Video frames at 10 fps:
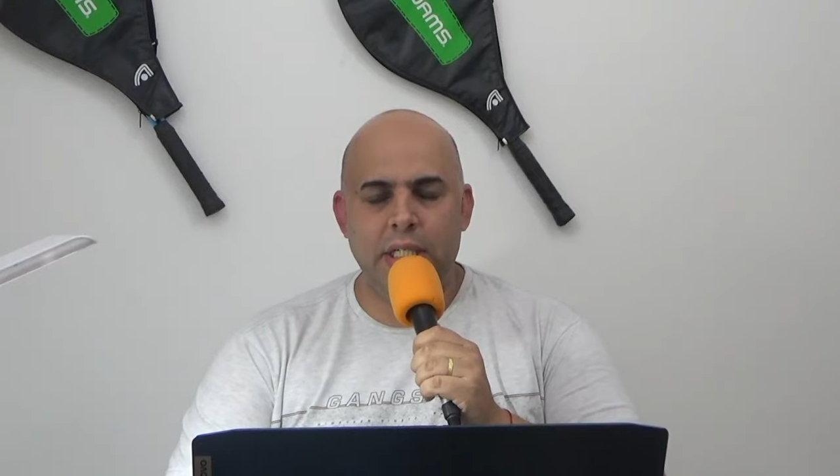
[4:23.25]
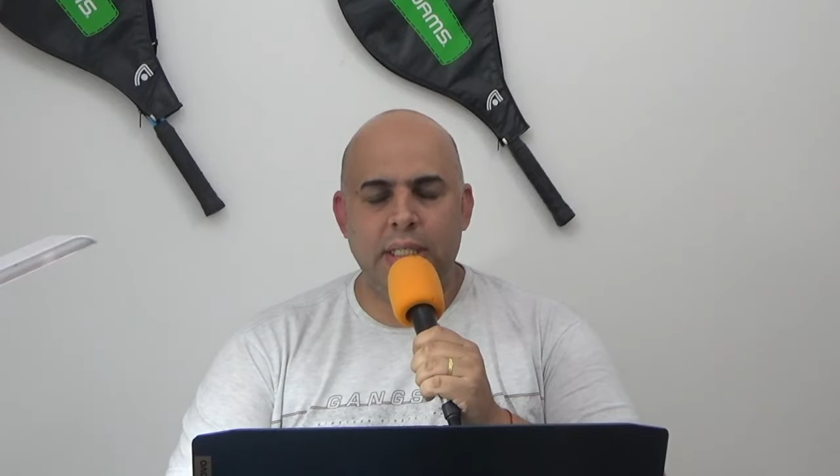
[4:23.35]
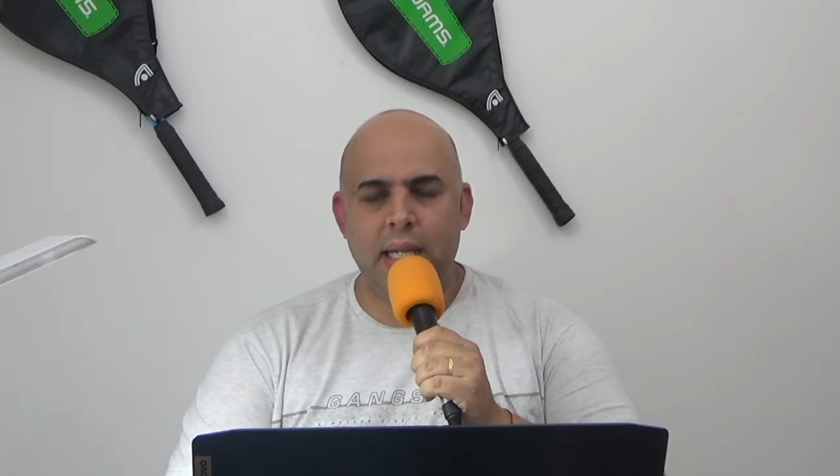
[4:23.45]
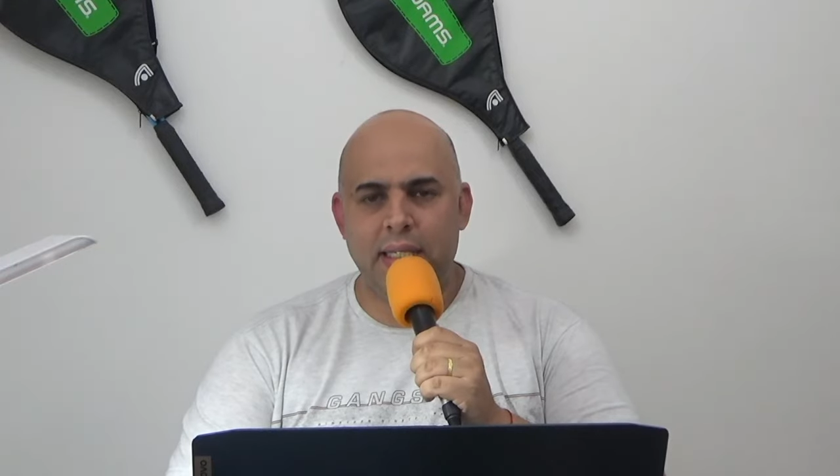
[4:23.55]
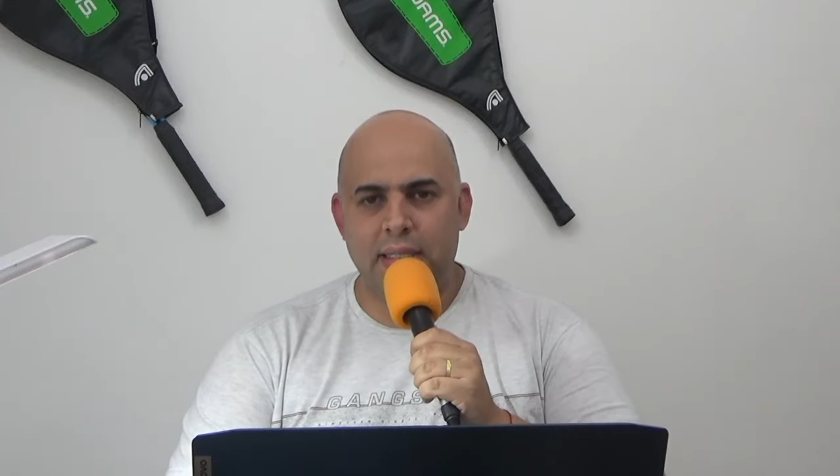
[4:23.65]

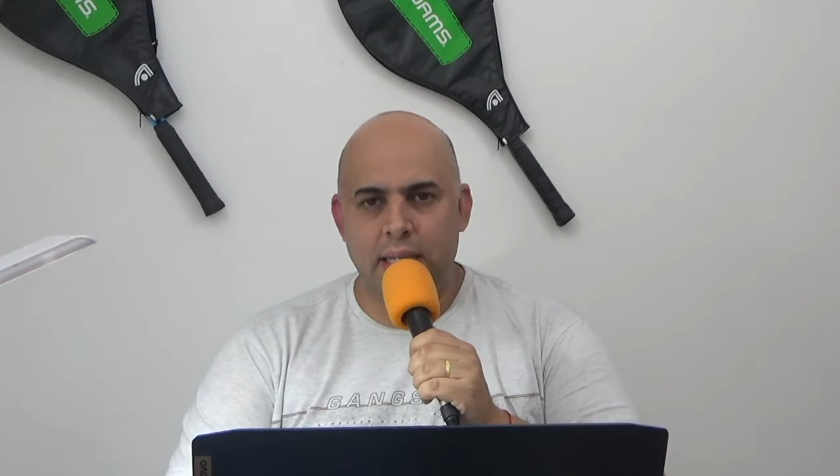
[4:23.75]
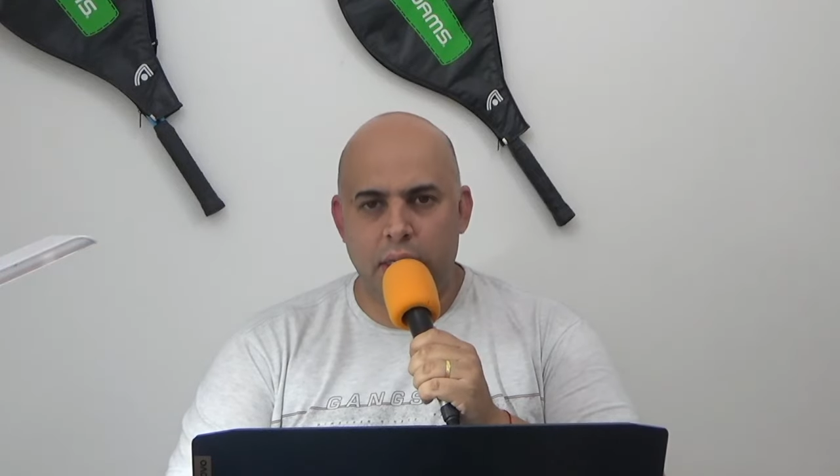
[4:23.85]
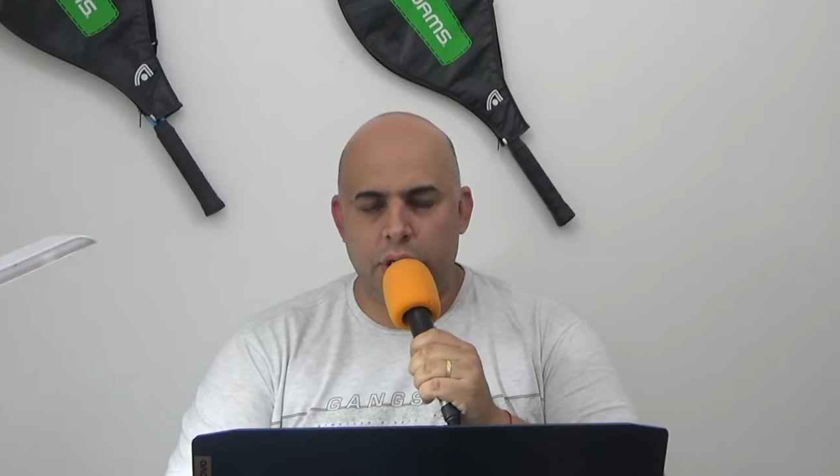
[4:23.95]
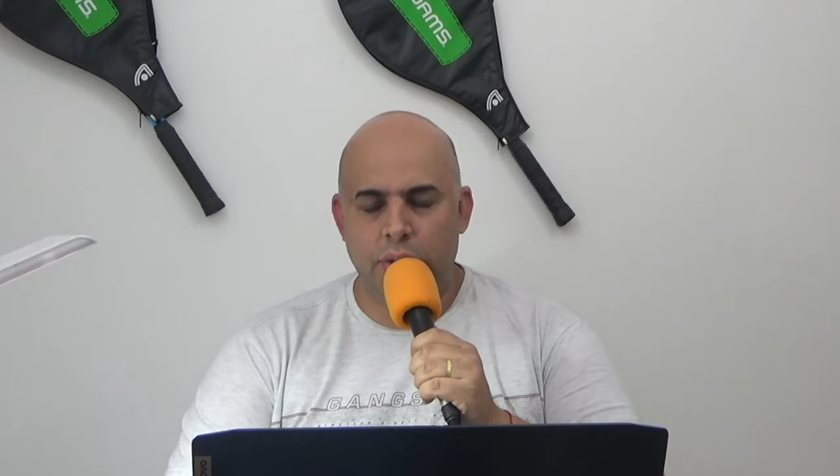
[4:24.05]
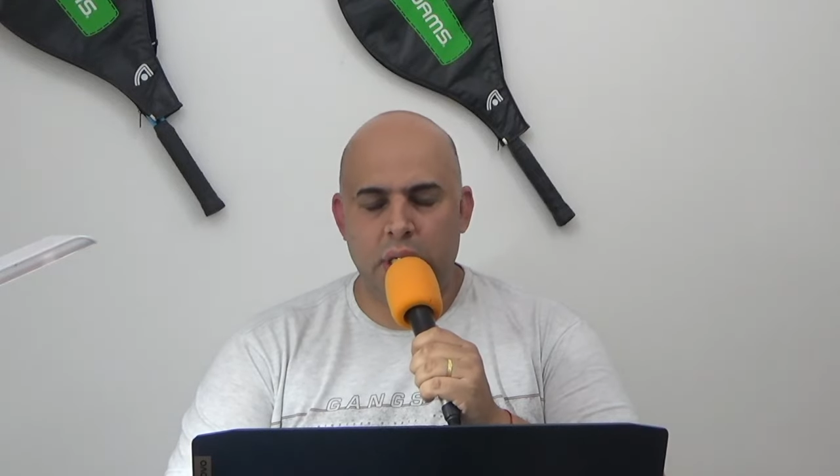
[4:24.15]

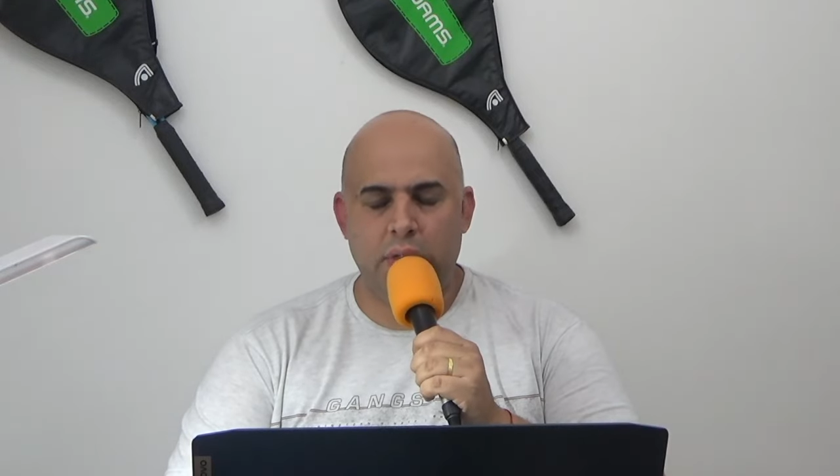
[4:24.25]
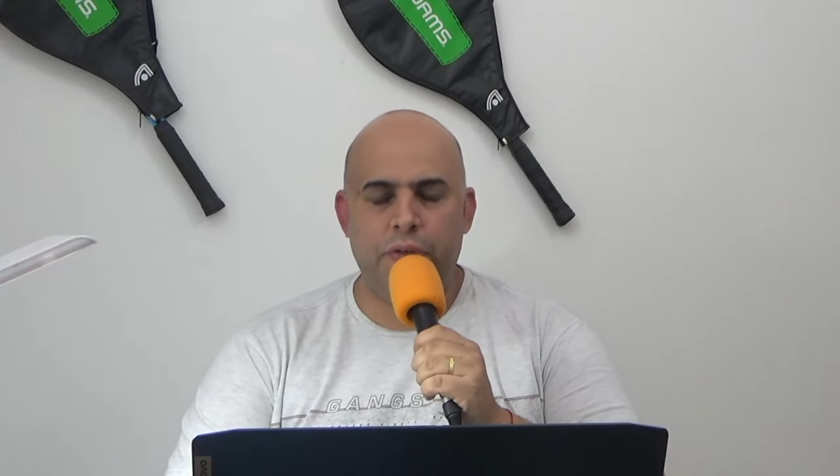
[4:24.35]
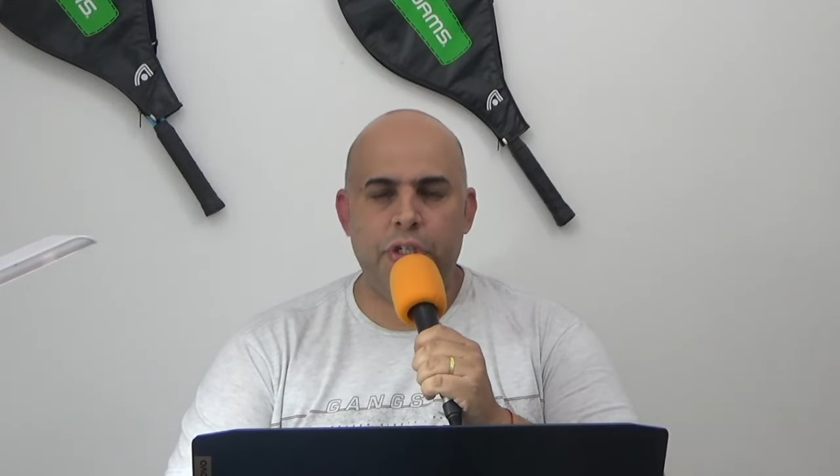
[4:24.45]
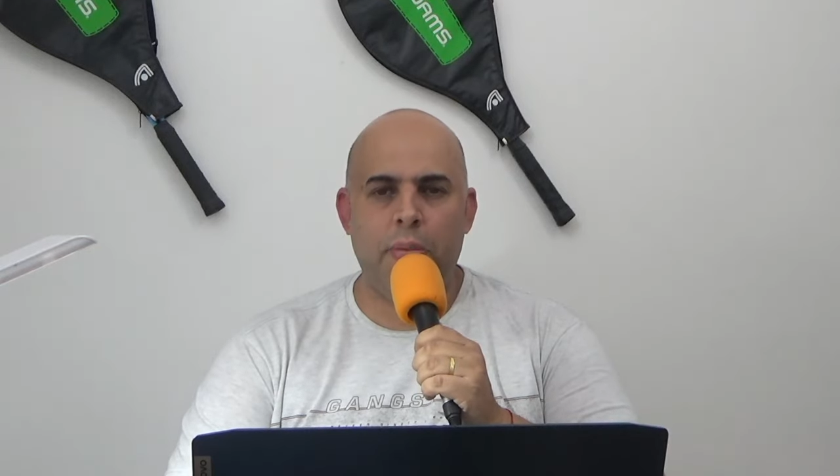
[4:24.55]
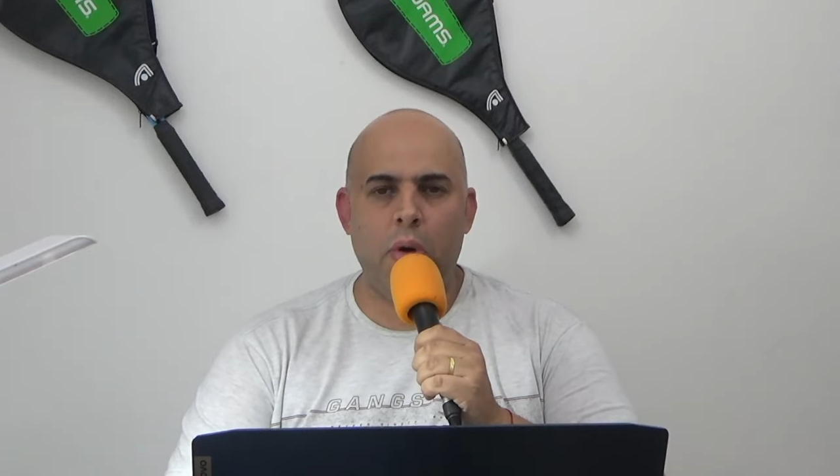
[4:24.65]
interessante ao Santos
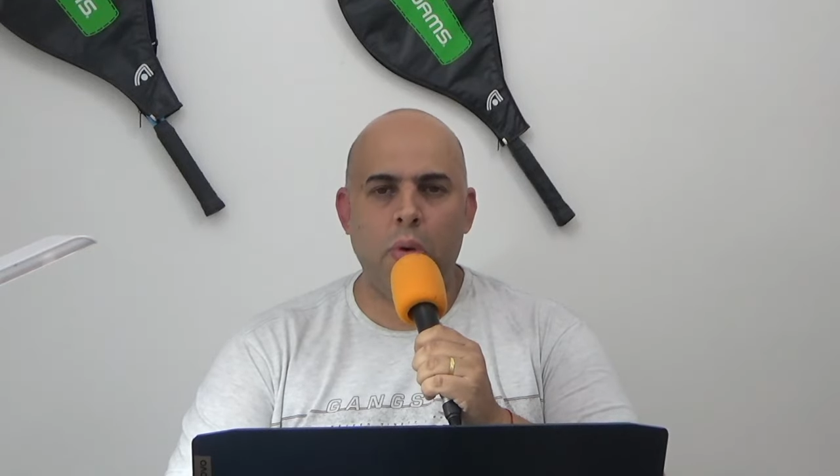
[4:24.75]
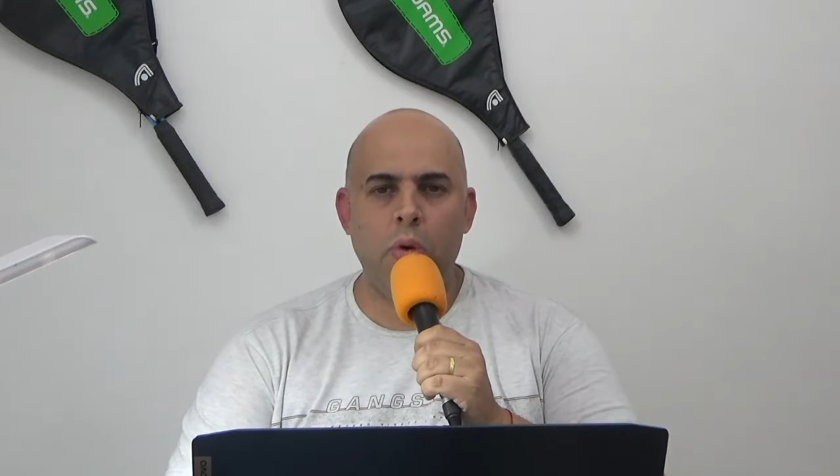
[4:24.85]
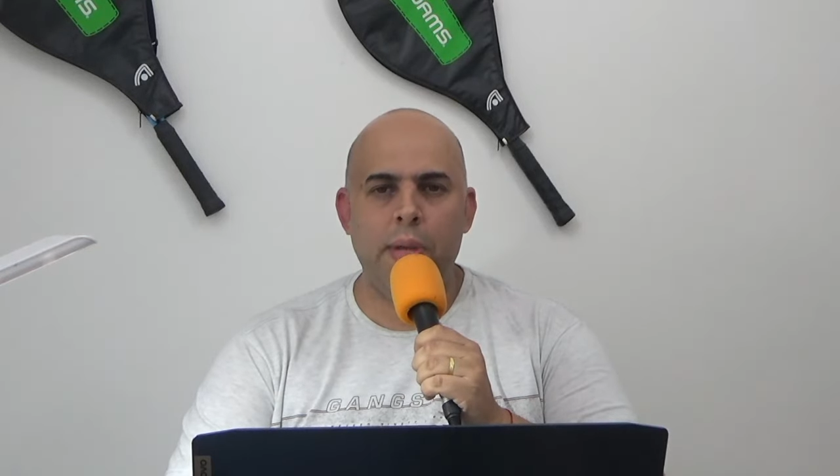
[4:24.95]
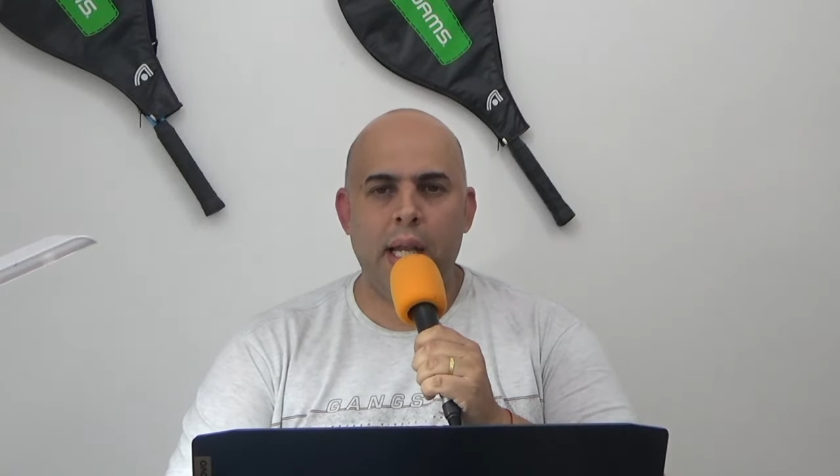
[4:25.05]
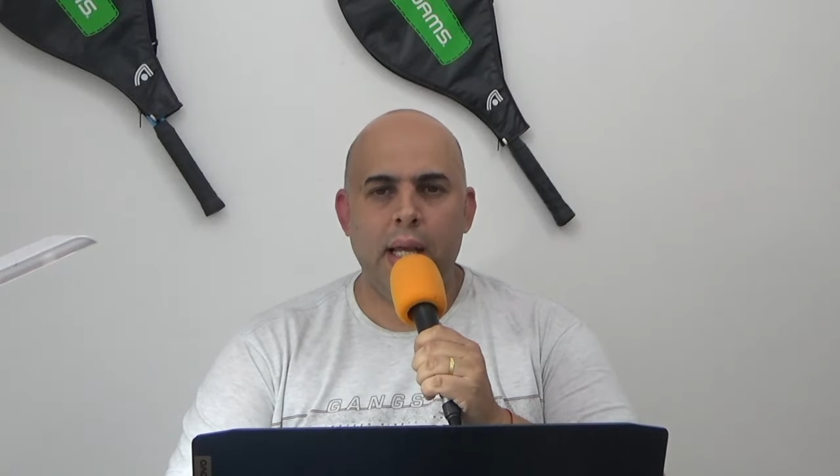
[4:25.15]
Futebol
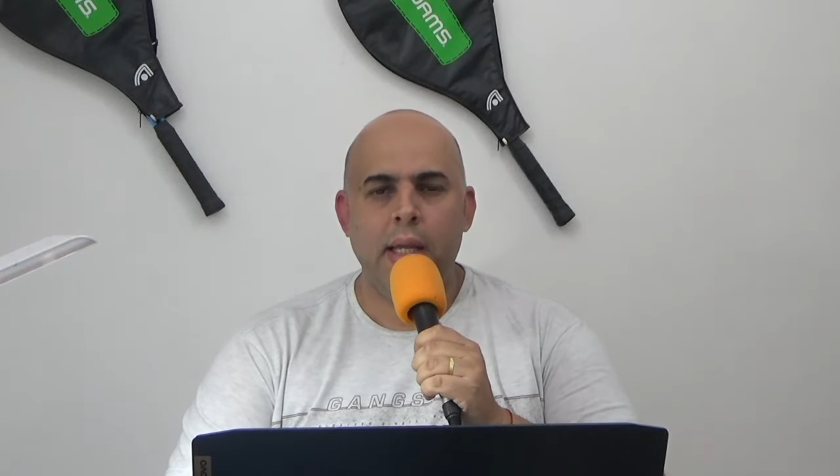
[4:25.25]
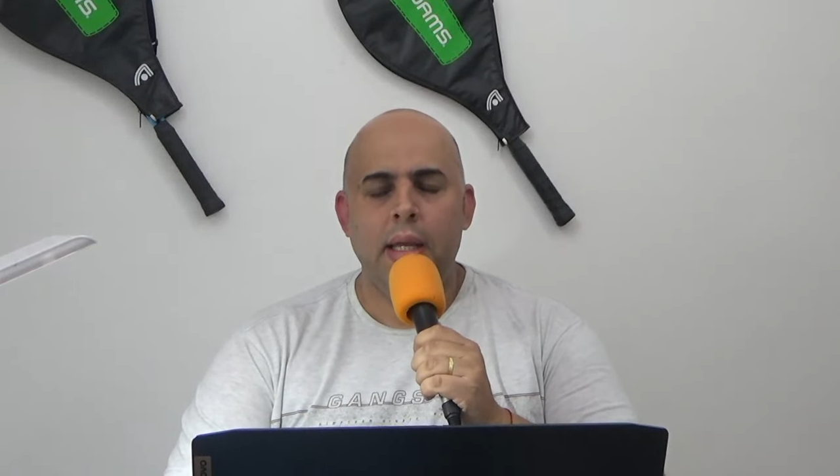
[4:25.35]
Clube, né?